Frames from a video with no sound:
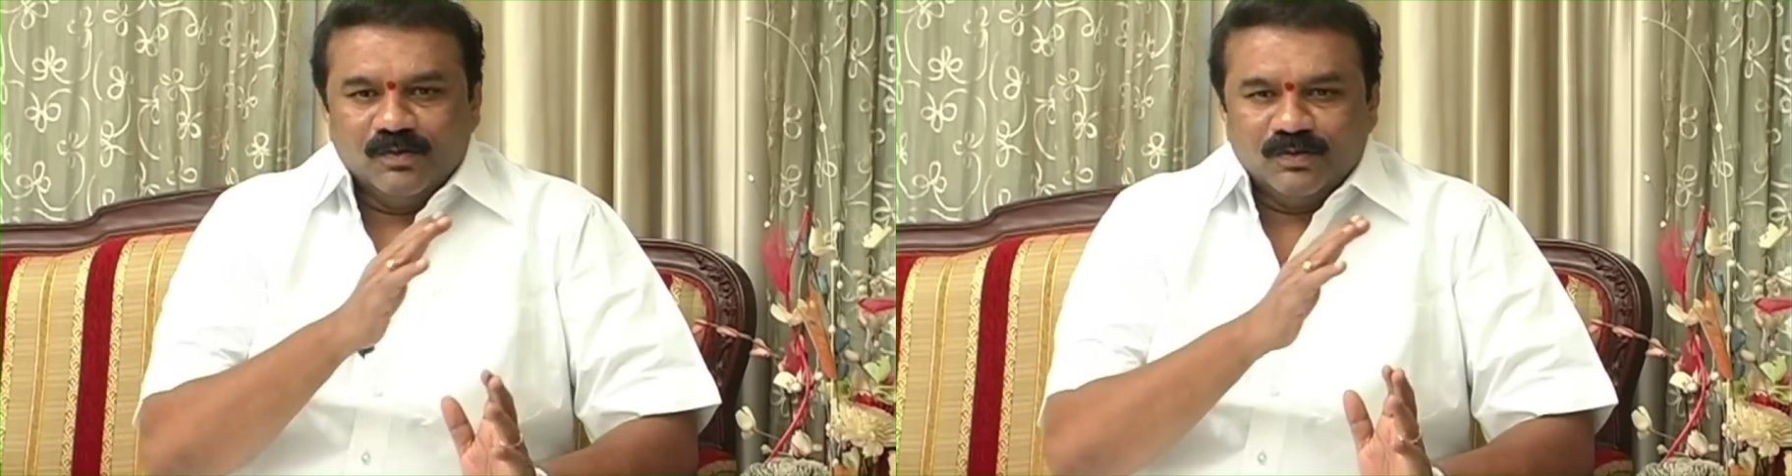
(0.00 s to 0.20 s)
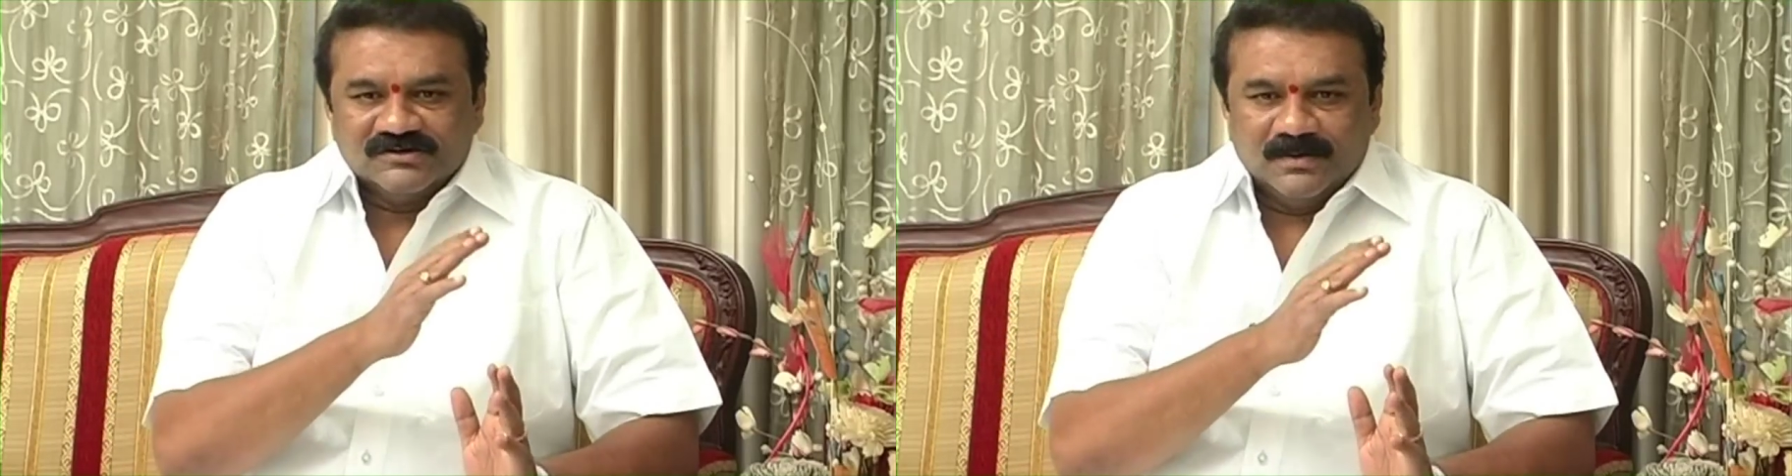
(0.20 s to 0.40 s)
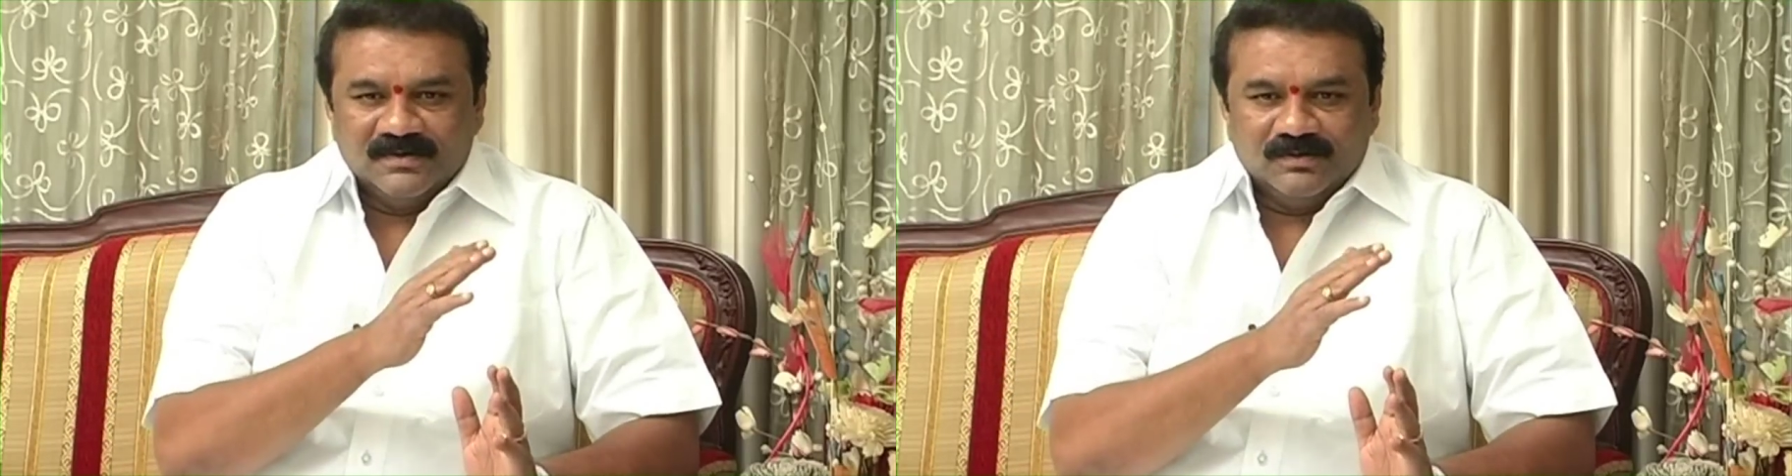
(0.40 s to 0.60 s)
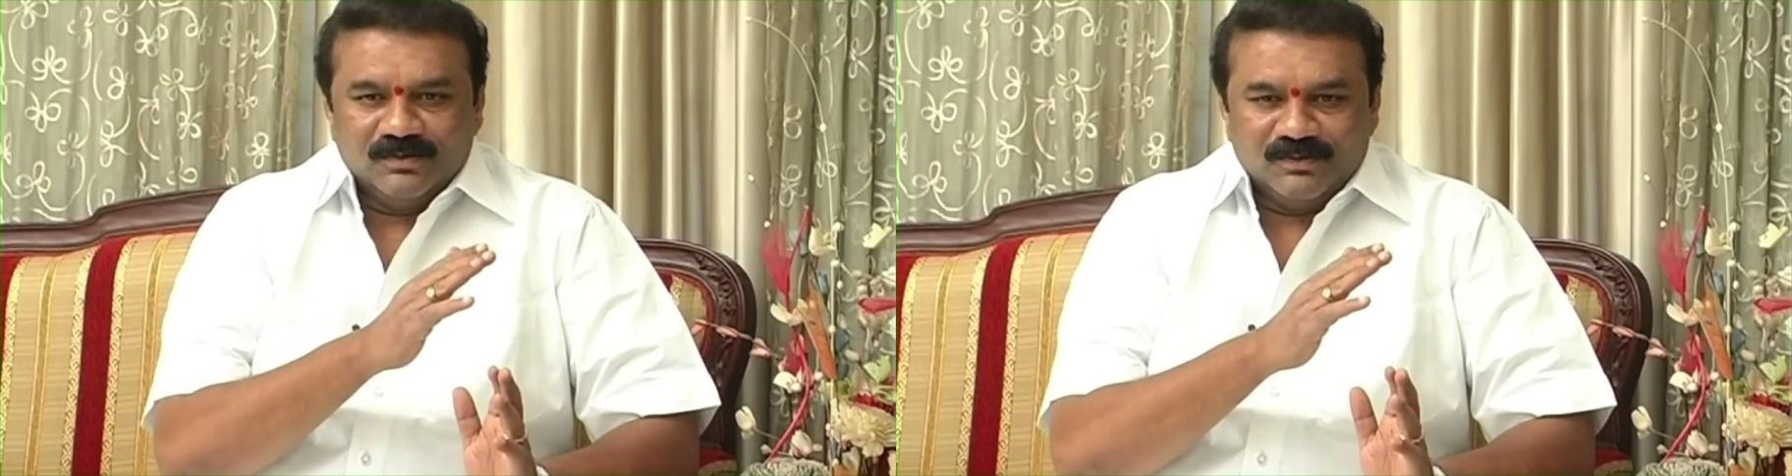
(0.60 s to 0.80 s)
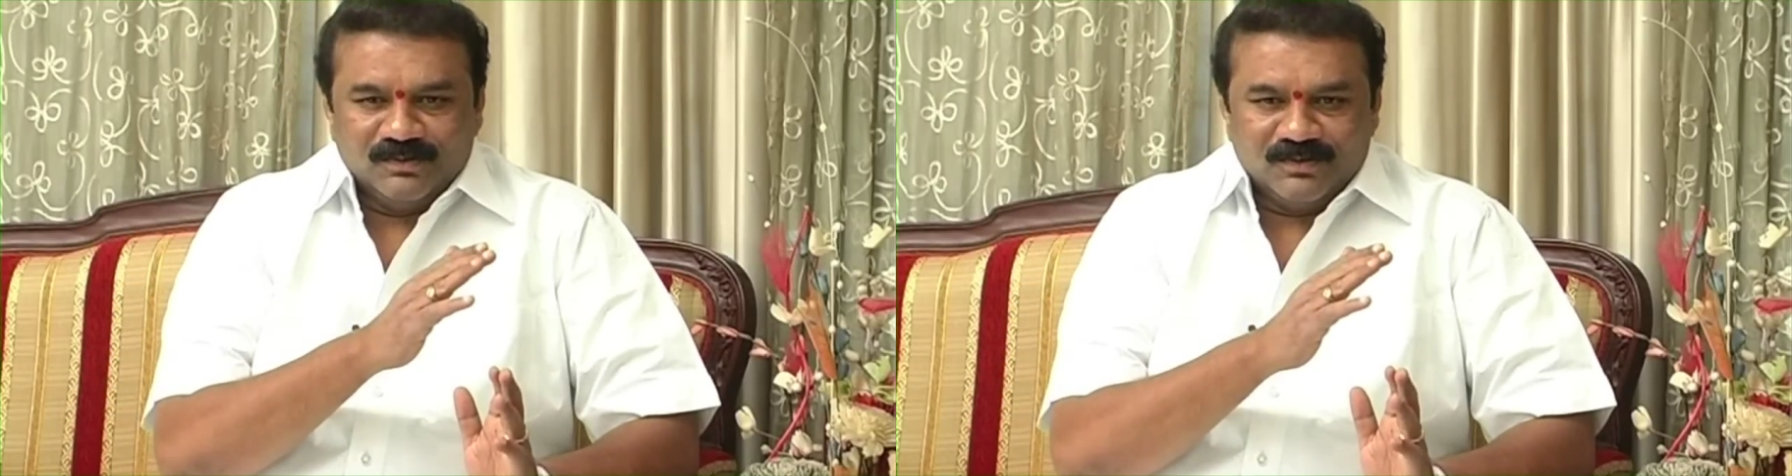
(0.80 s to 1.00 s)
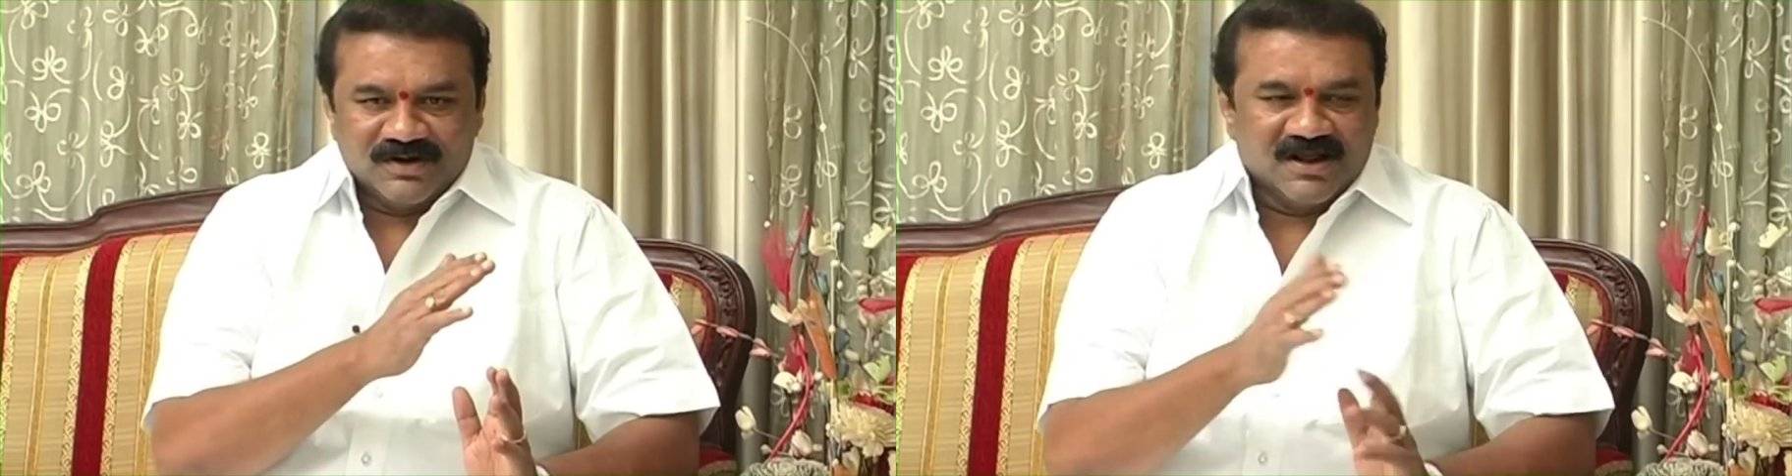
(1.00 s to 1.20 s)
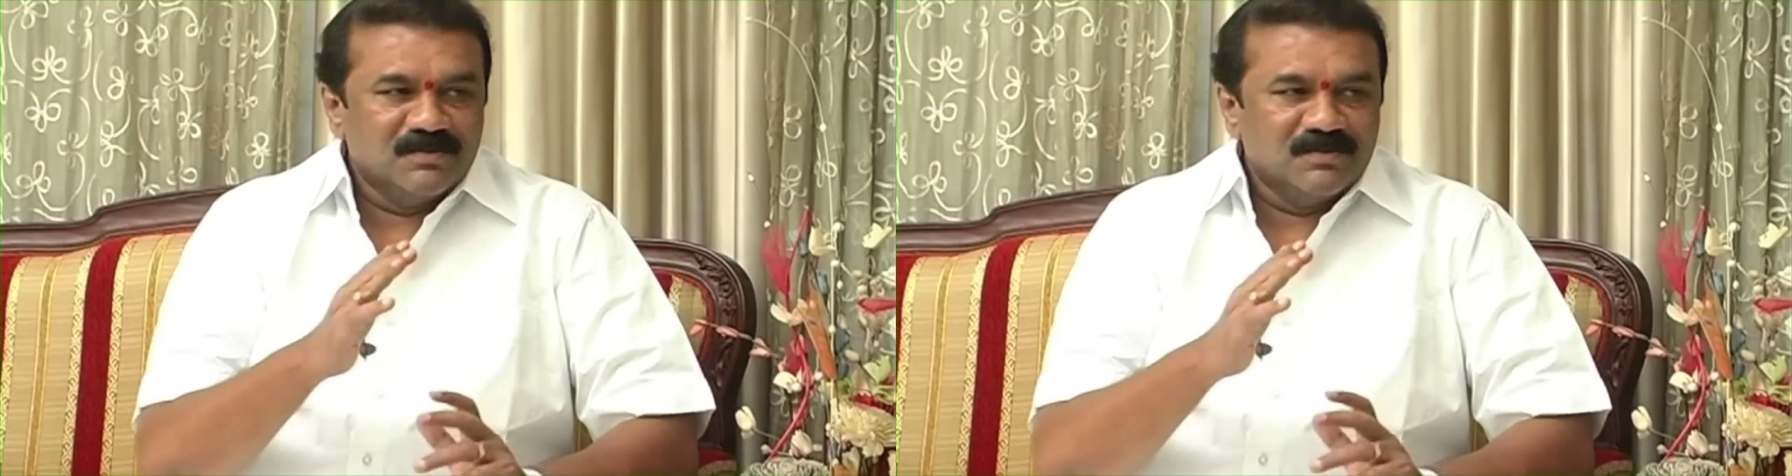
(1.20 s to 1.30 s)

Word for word: ఒక్క సమ ఒక్క